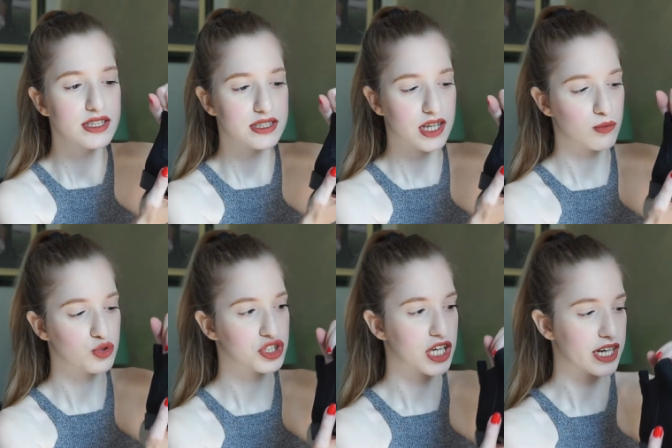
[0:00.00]

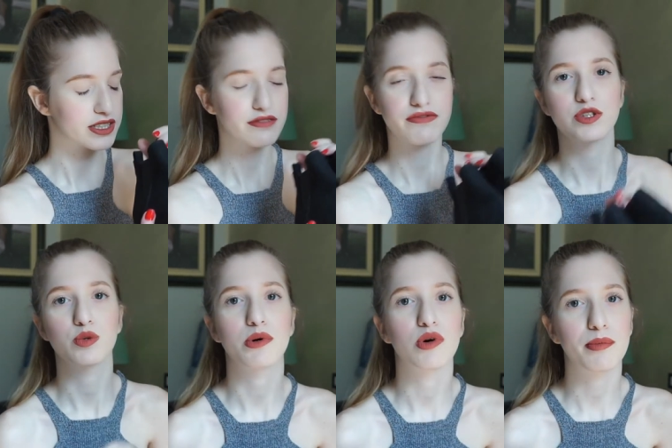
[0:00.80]
scamosciati, infatti
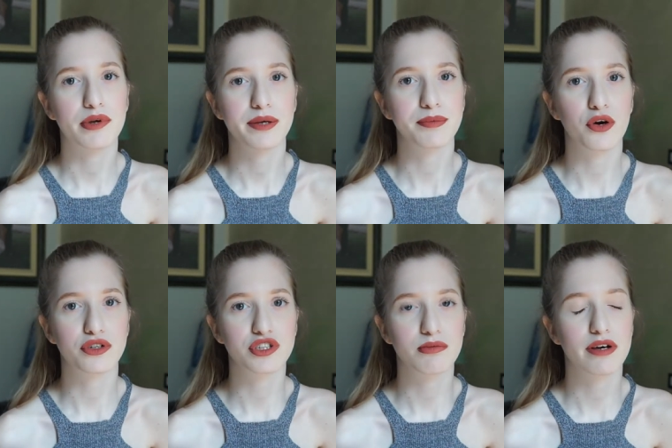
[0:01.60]
ho paura per le
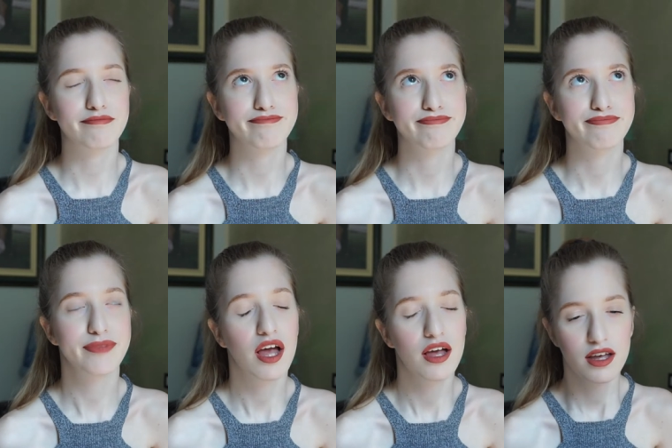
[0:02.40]
piogge, ma
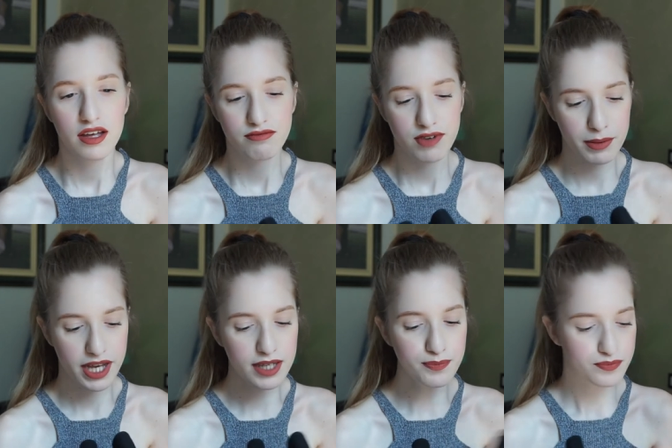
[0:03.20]

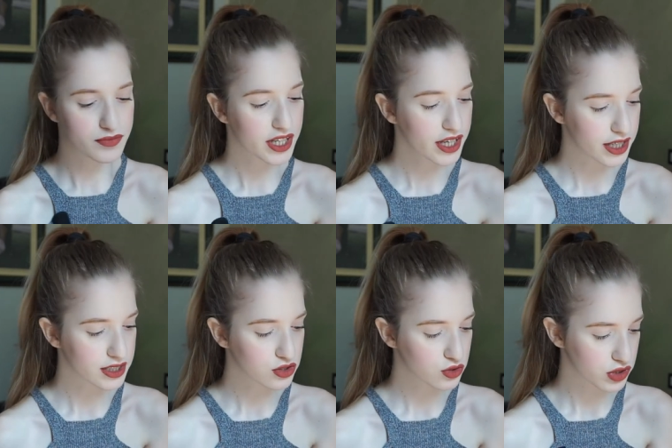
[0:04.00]
vabbè. E
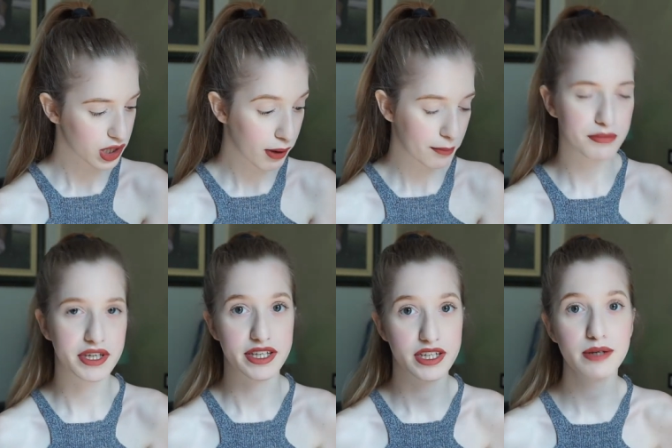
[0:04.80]
sono dei
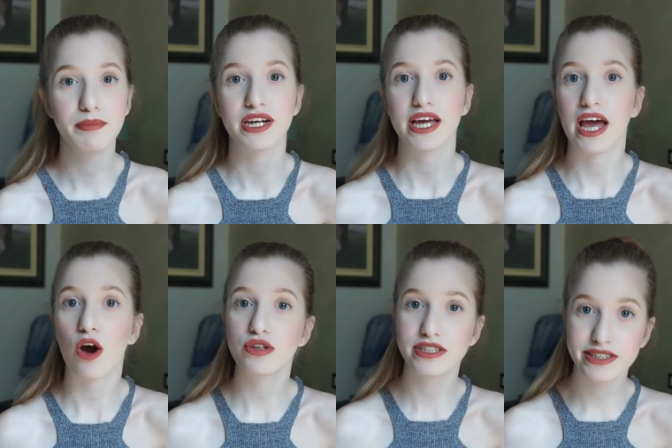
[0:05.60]
bambini, perché
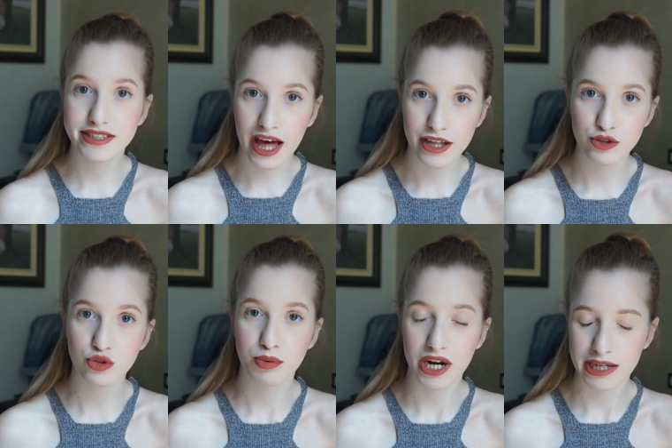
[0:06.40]
ogni
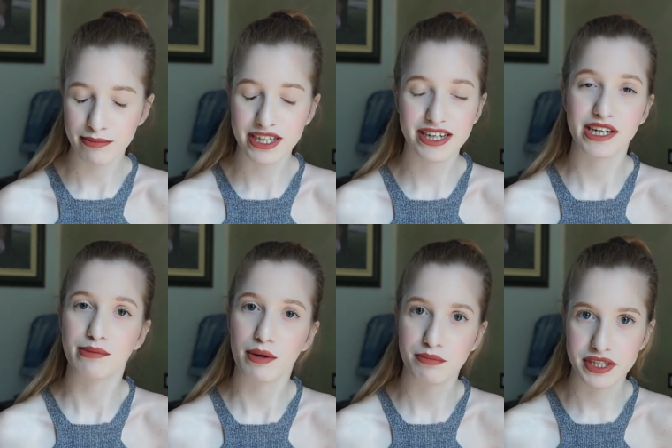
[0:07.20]
tanto Primark nei
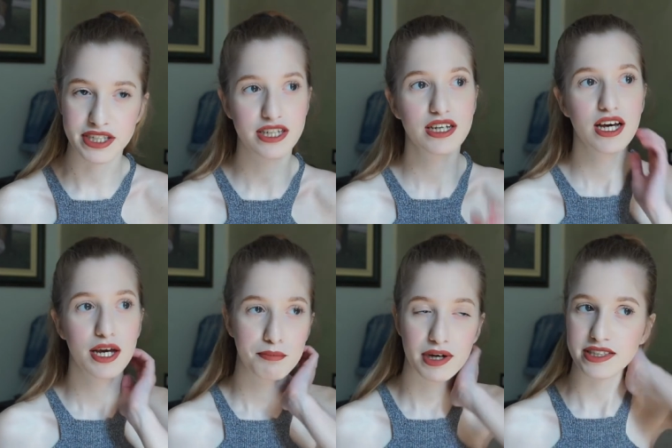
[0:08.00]
bambini
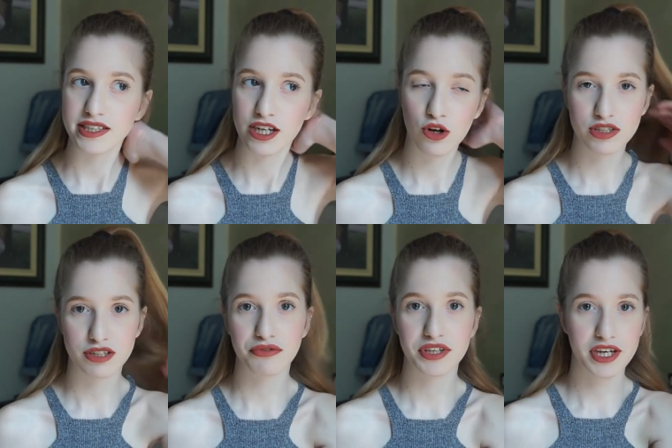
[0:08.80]
mette delle
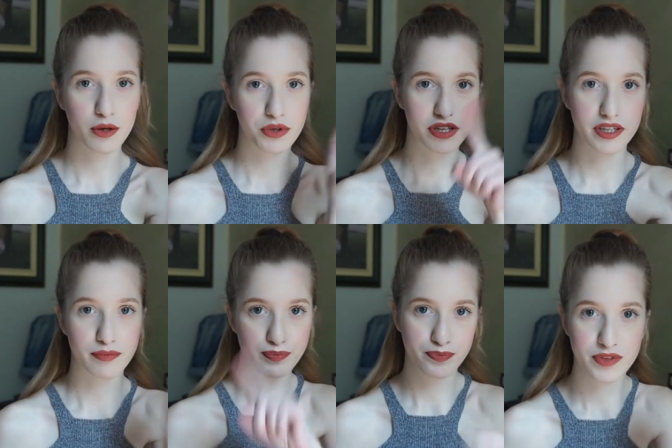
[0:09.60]
cose fighe,
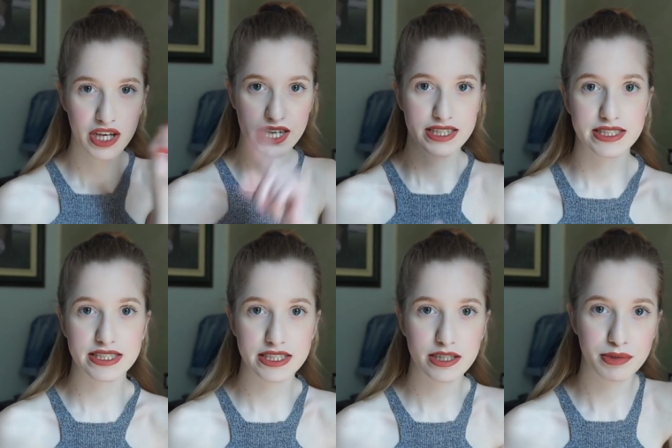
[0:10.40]
quindi se
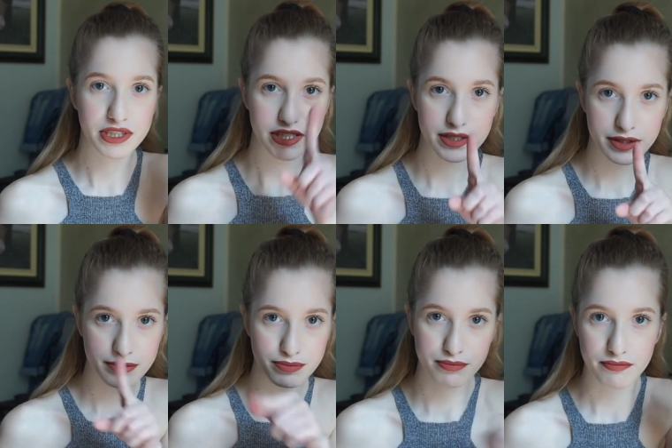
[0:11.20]
siete petit
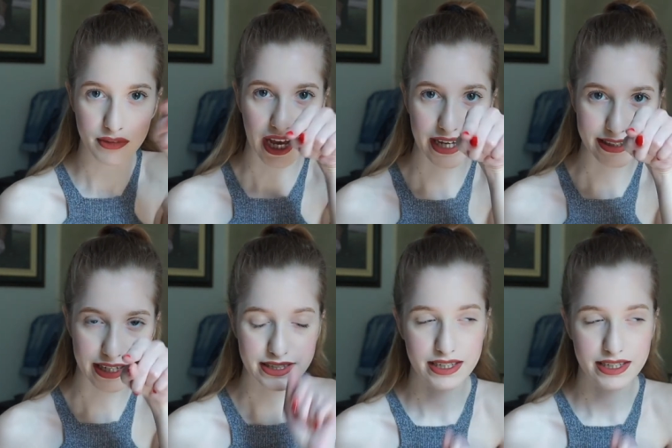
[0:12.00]
andate